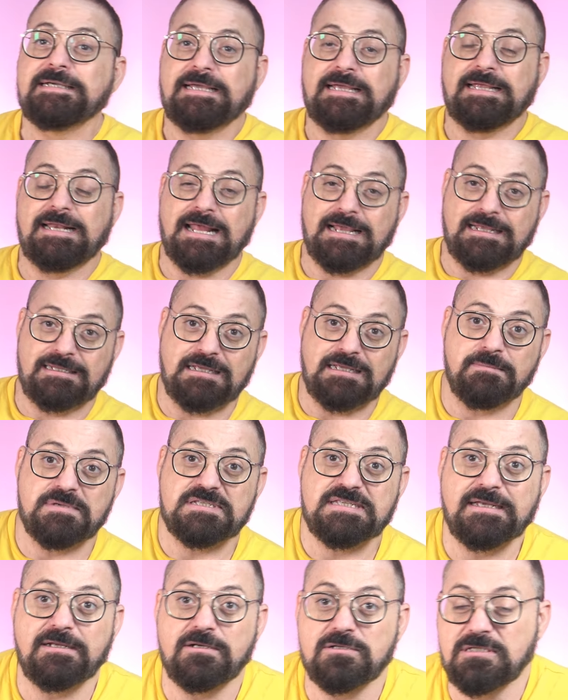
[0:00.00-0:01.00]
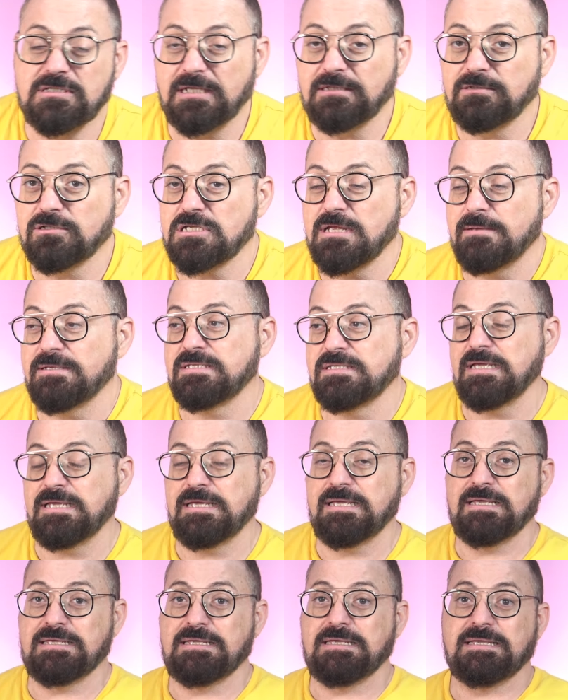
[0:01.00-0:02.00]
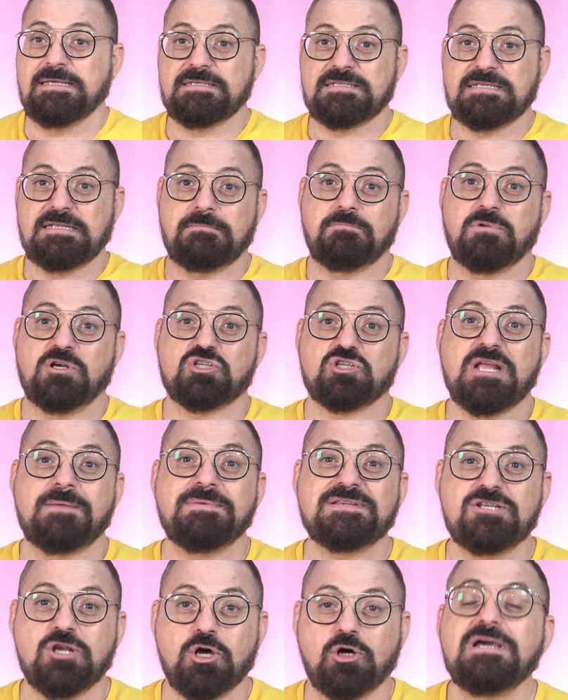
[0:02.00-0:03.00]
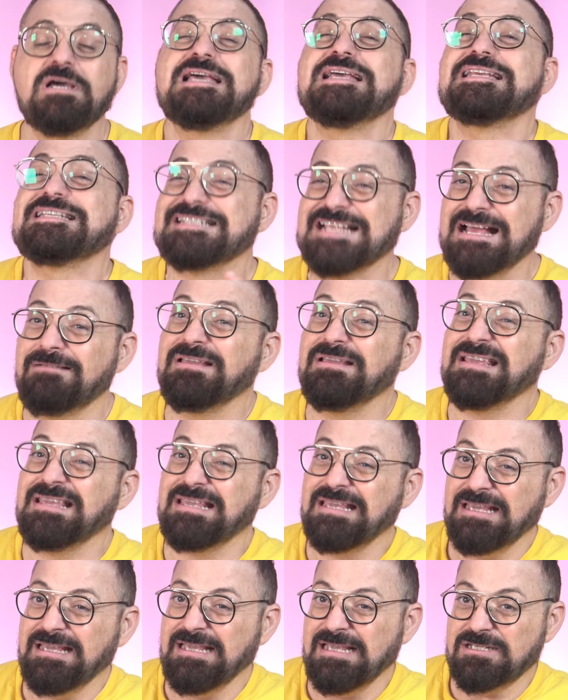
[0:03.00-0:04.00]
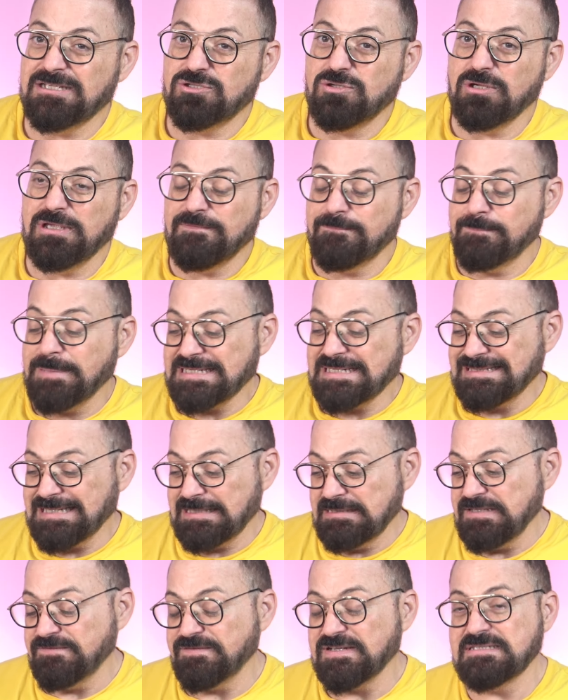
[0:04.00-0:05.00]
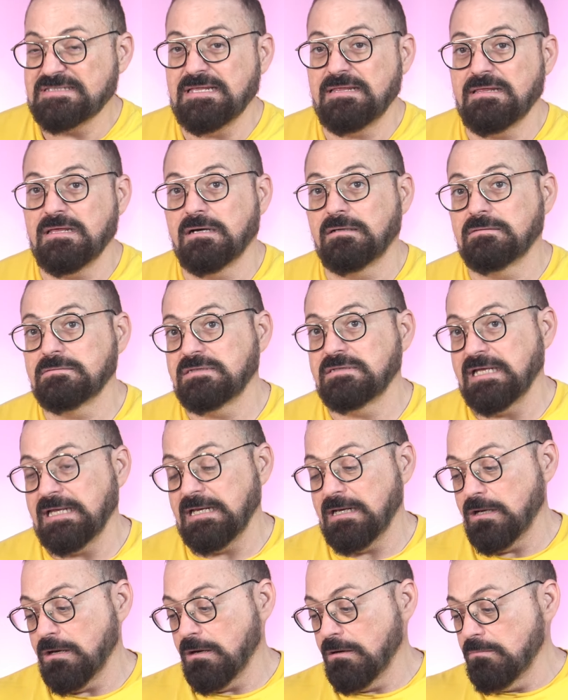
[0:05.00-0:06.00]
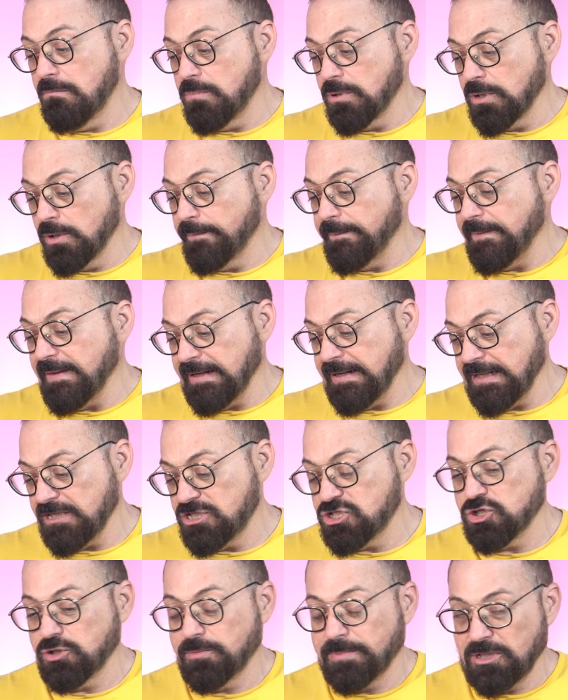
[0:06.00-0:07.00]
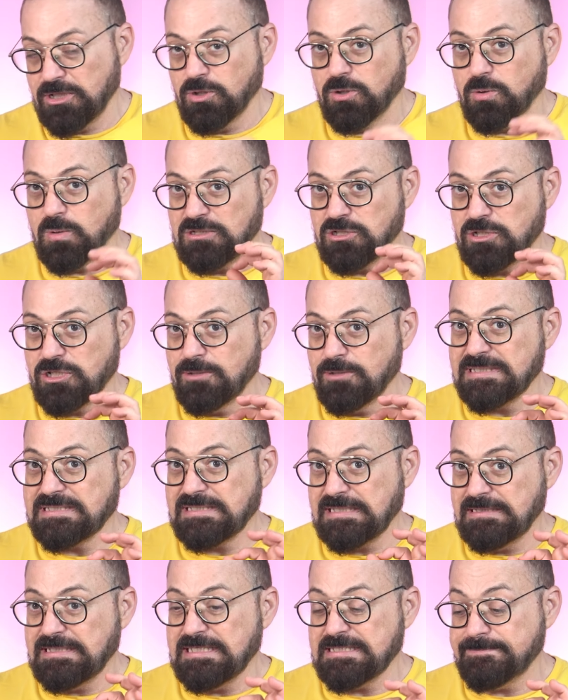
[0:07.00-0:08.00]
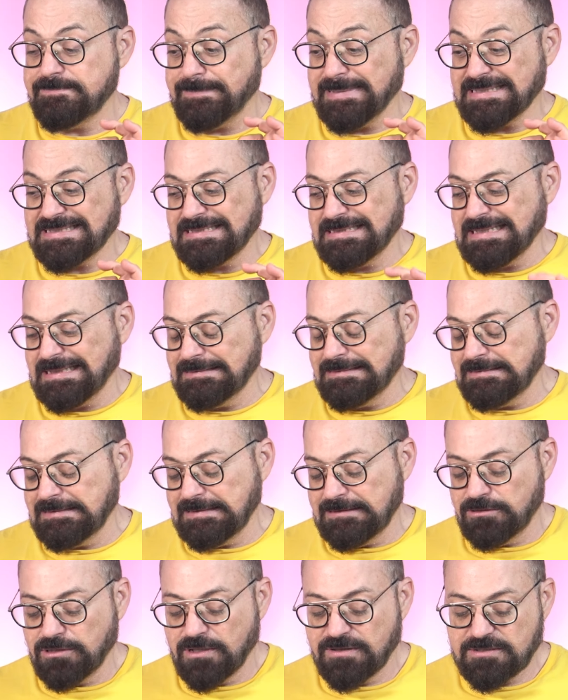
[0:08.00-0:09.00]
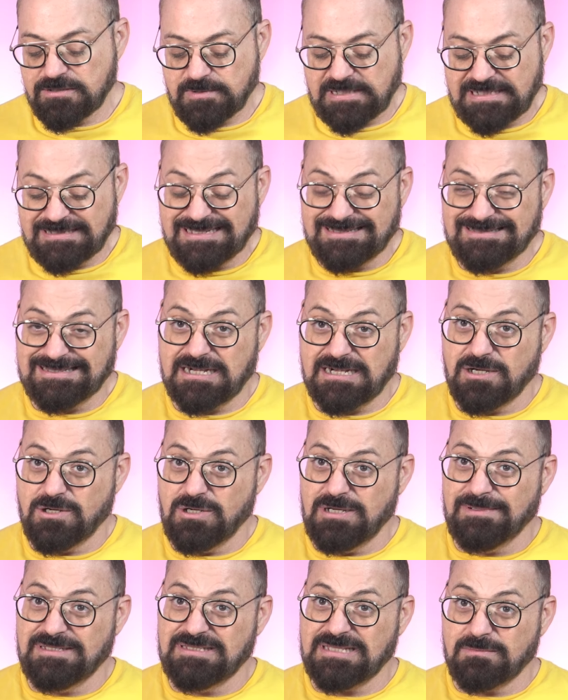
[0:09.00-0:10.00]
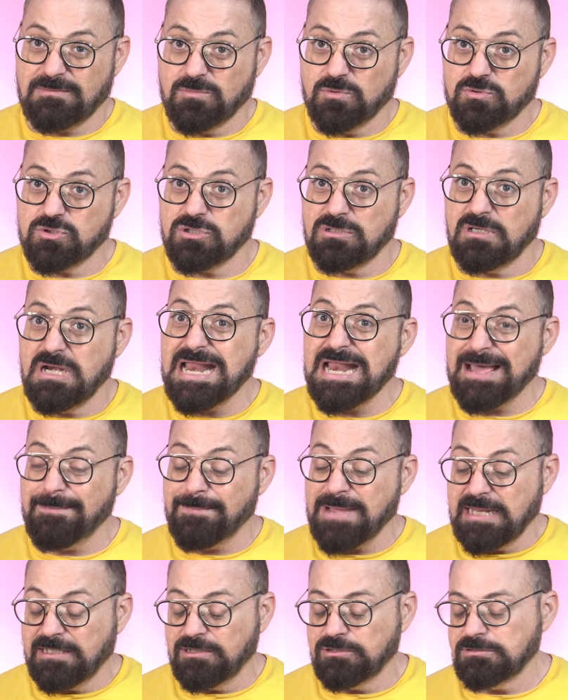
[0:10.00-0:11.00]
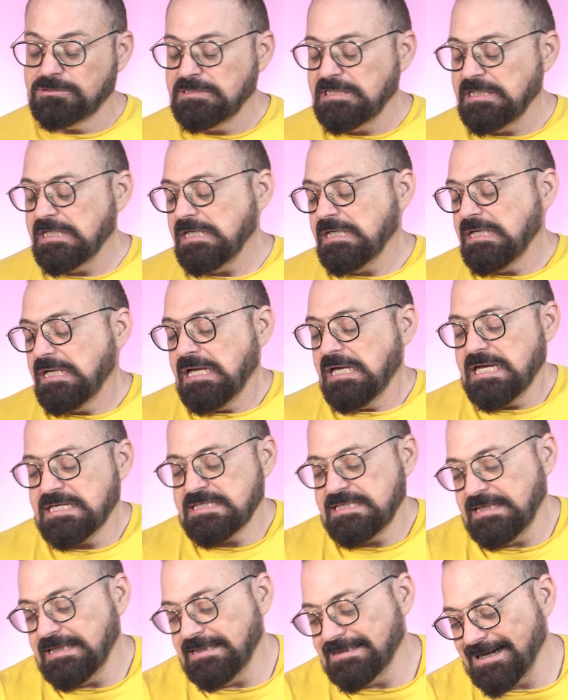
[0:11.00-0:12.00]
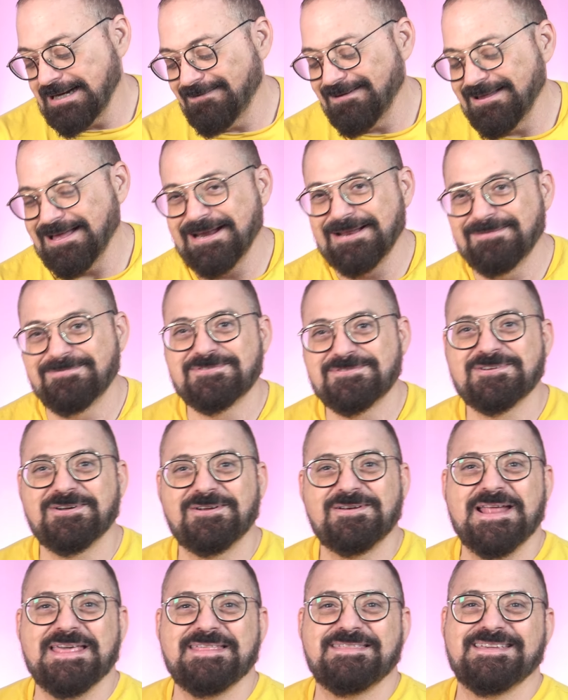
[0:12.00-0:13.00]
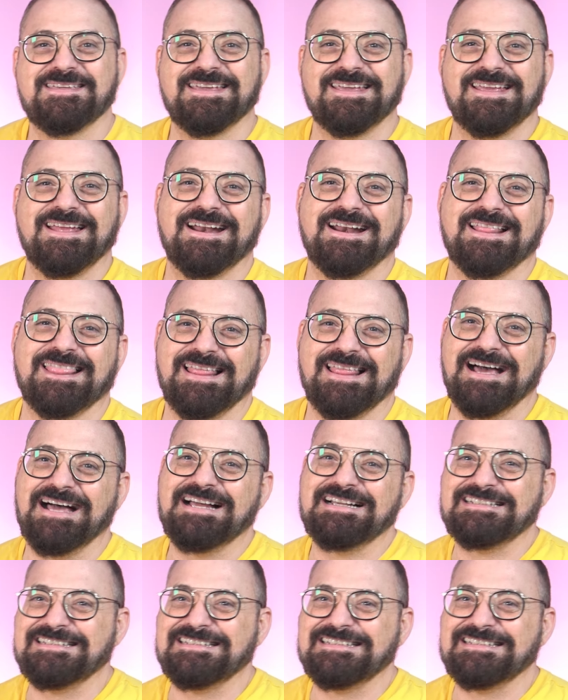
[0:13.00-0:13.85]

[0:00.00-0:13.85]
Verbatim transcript: eh, la gente que me sigue en los directos sabes que, eh, bueno, sabes no, sabe que estoy bastante fastidiado del hombro derecho, pero cuando digo bastante es bastante, entonces voy a intentar no levantar mucho la mano Así que trabajaremos con la izquierda.